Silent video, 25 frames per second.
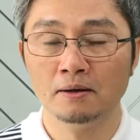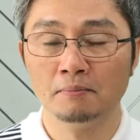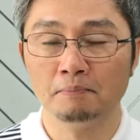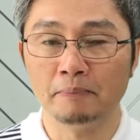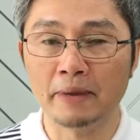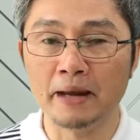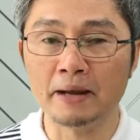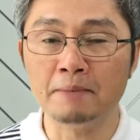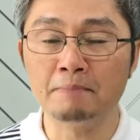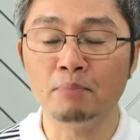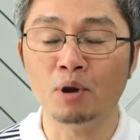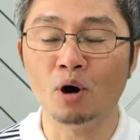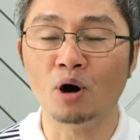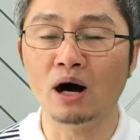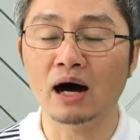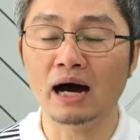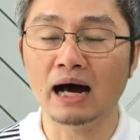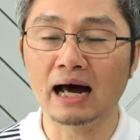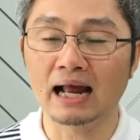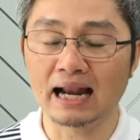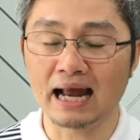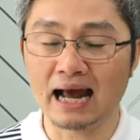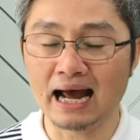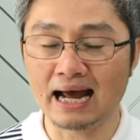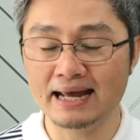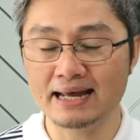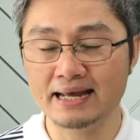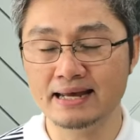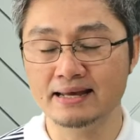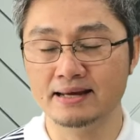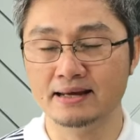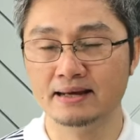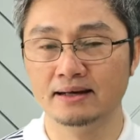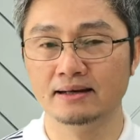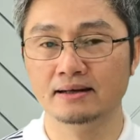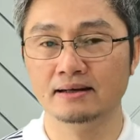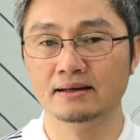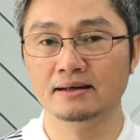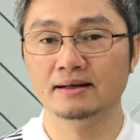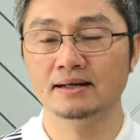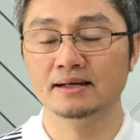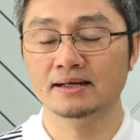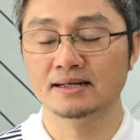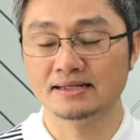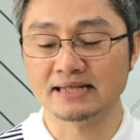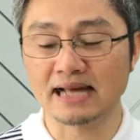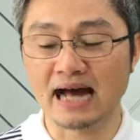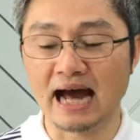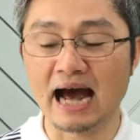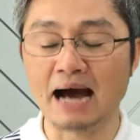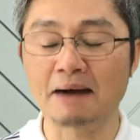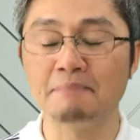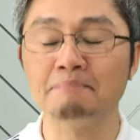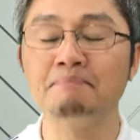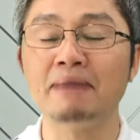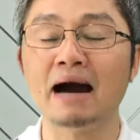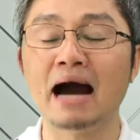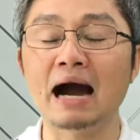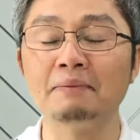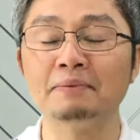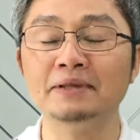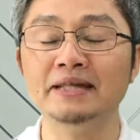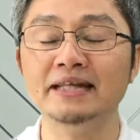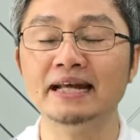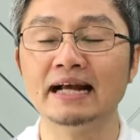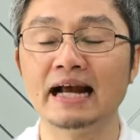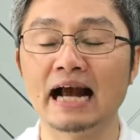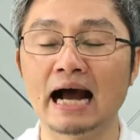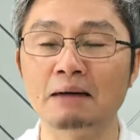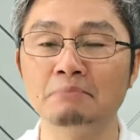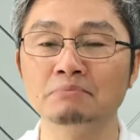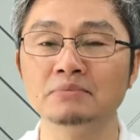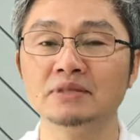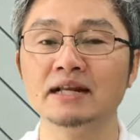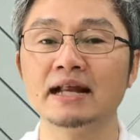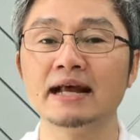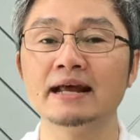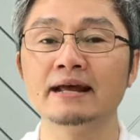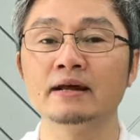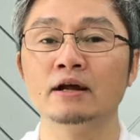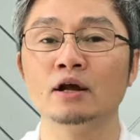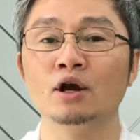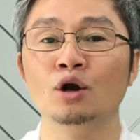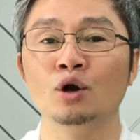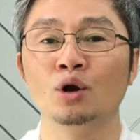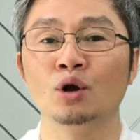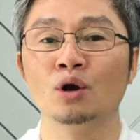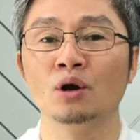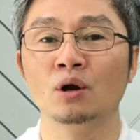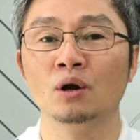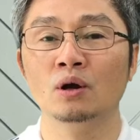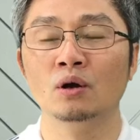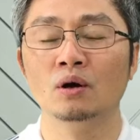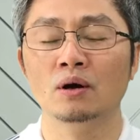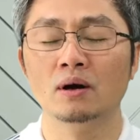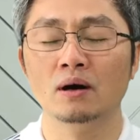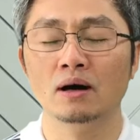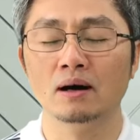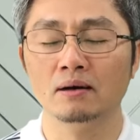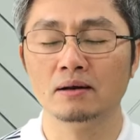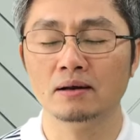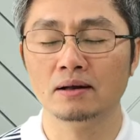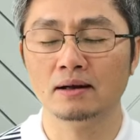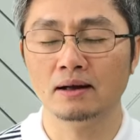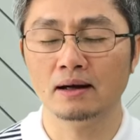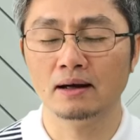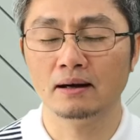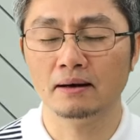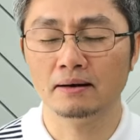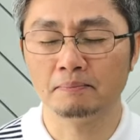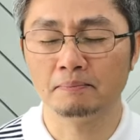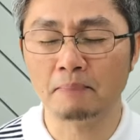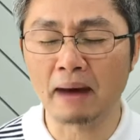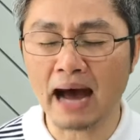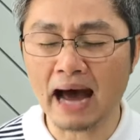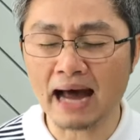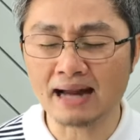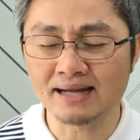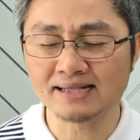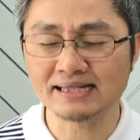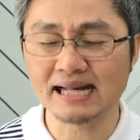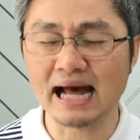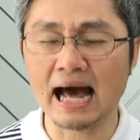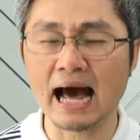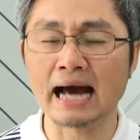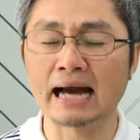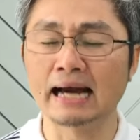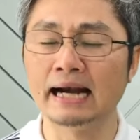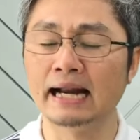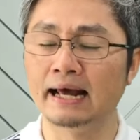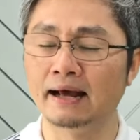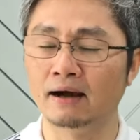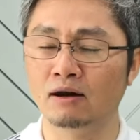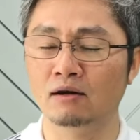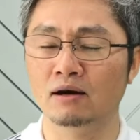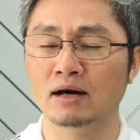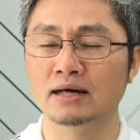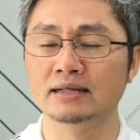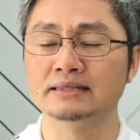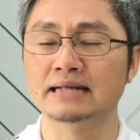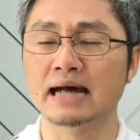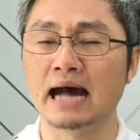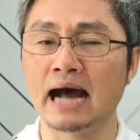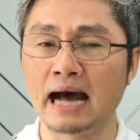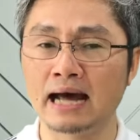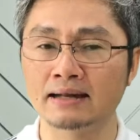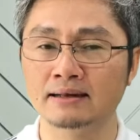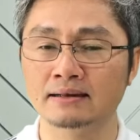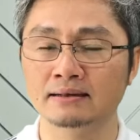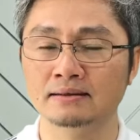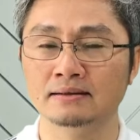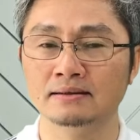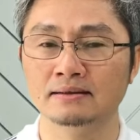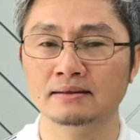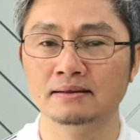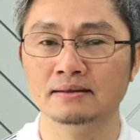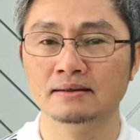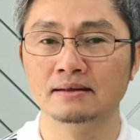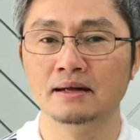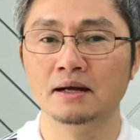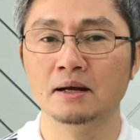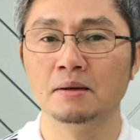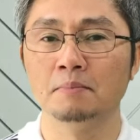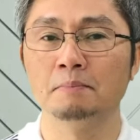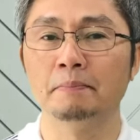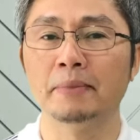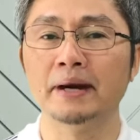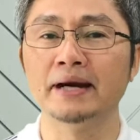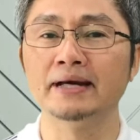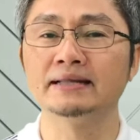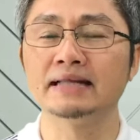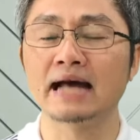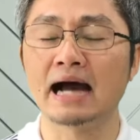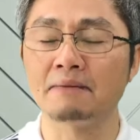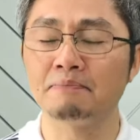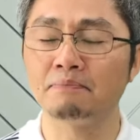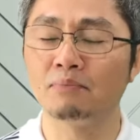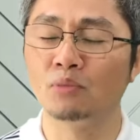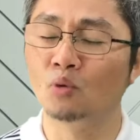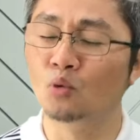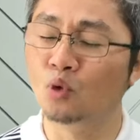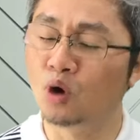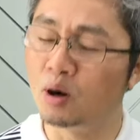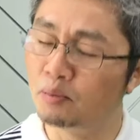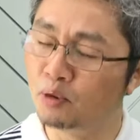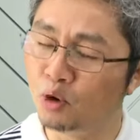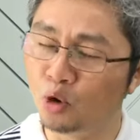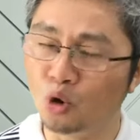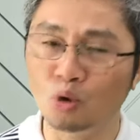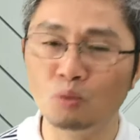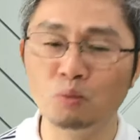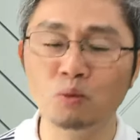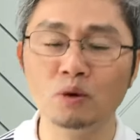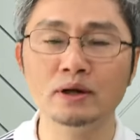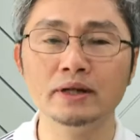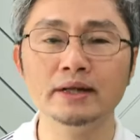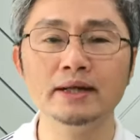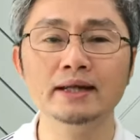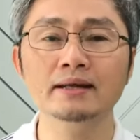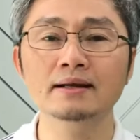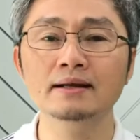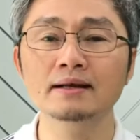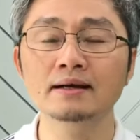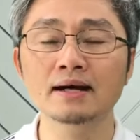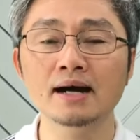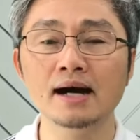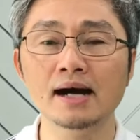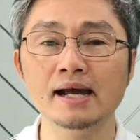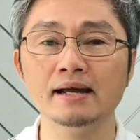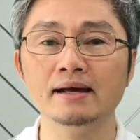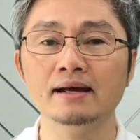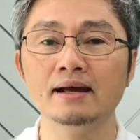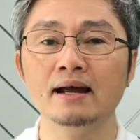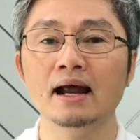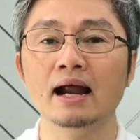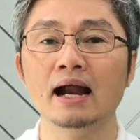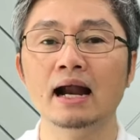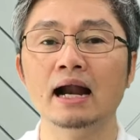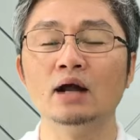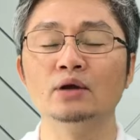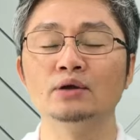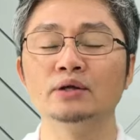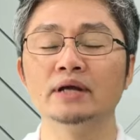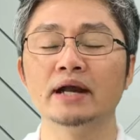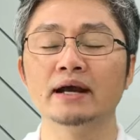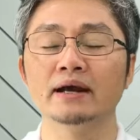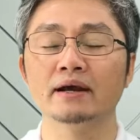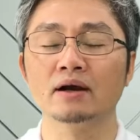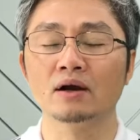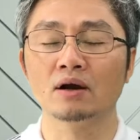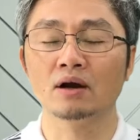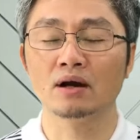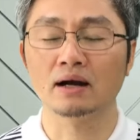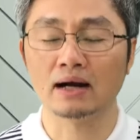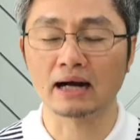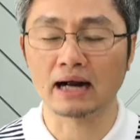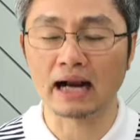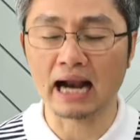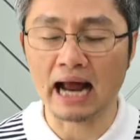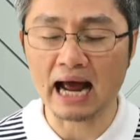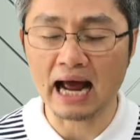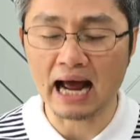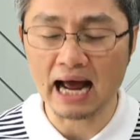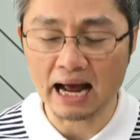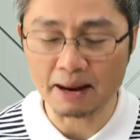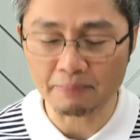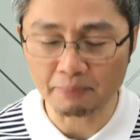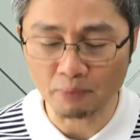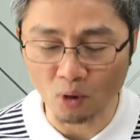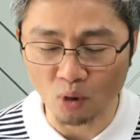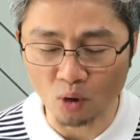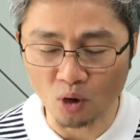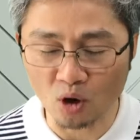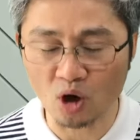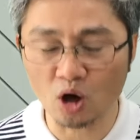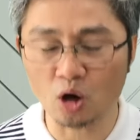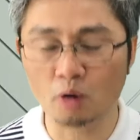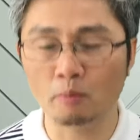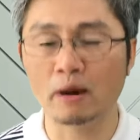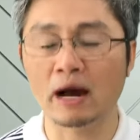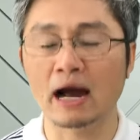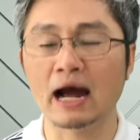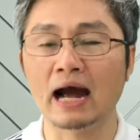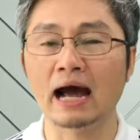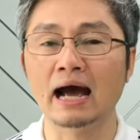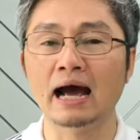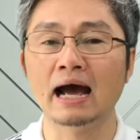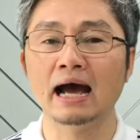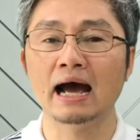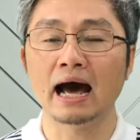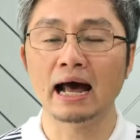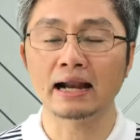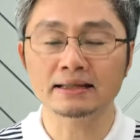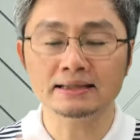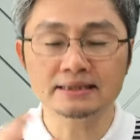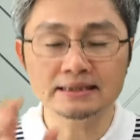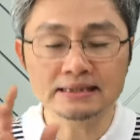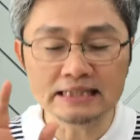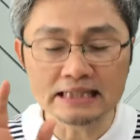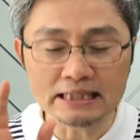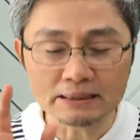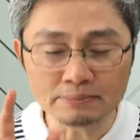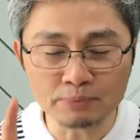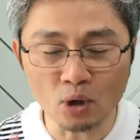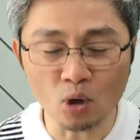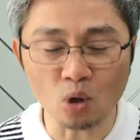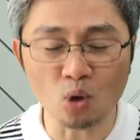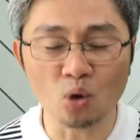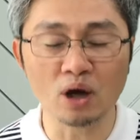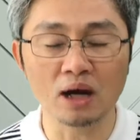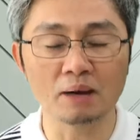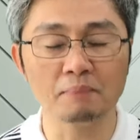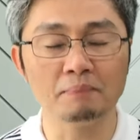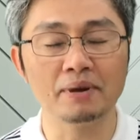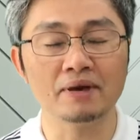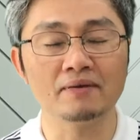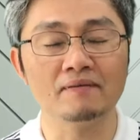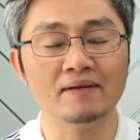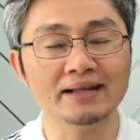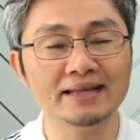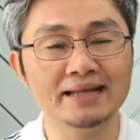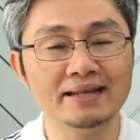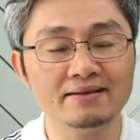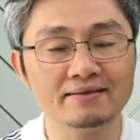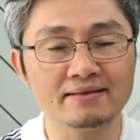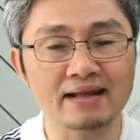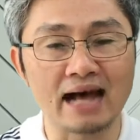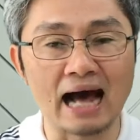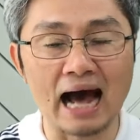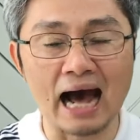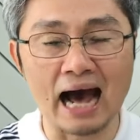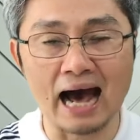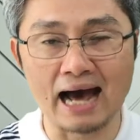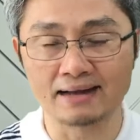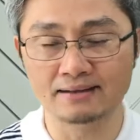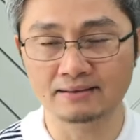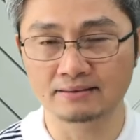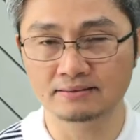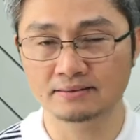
เป็นเพราะอะไรสามภาคพิธีกรรมจะได้บ้านสร้างแล้วอาจารย์ไปทับหัวพวกองค์พอดีเลย เราจะได้กราบขอเข้ามาอัญเชิญพระองค์ไปไว้ที่ศาล